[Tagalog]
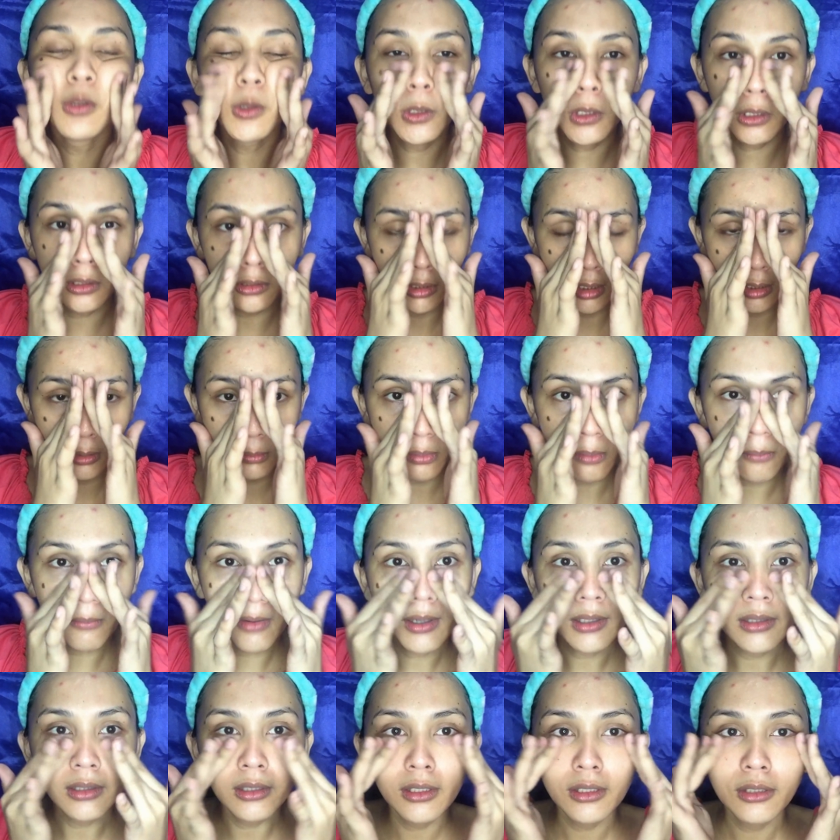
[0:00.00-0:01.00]
Hindi na ko siya
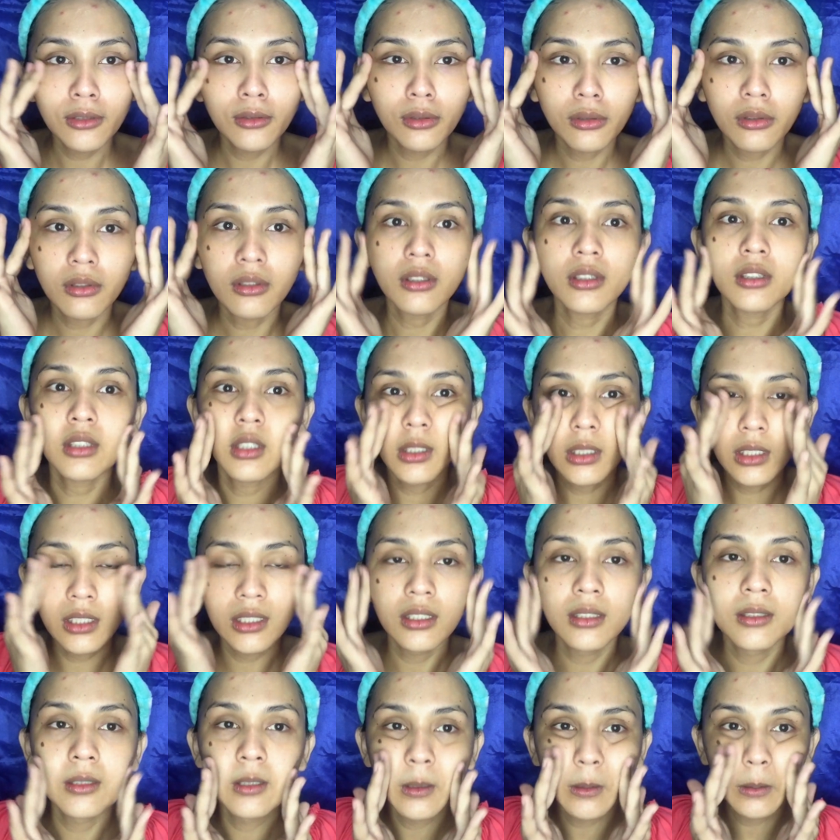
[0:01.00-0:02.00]
pamati
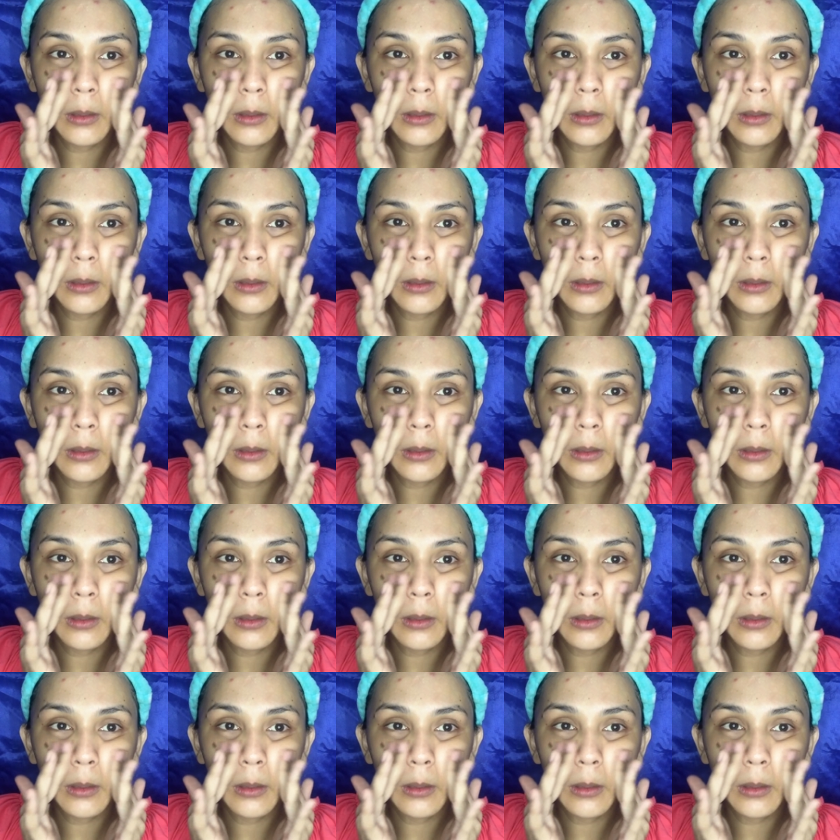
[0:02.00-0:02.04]
joy.